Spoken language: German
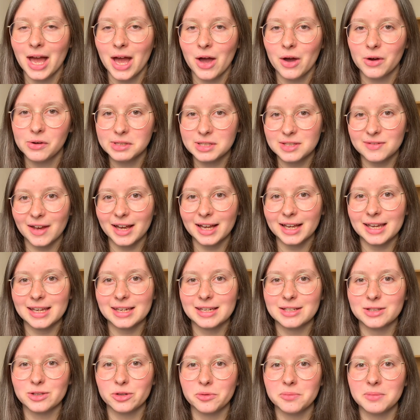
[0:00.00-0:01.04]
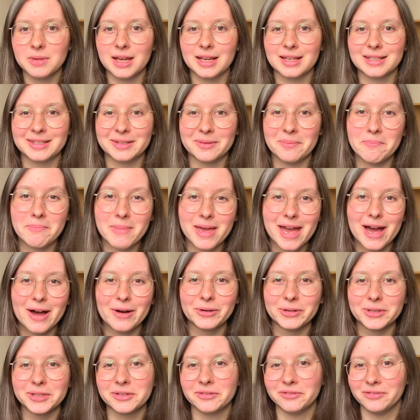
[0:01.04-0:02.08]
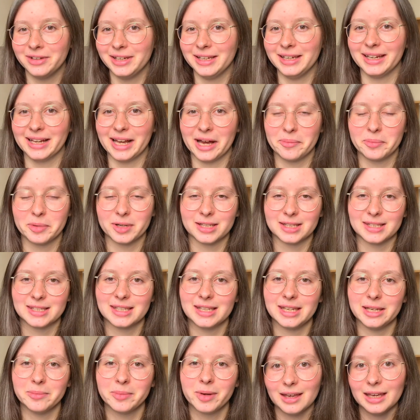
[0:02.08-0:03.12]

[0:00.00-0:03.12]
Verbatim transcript: Und zwar geht es um das Mehr- und Weniger-Prinzip.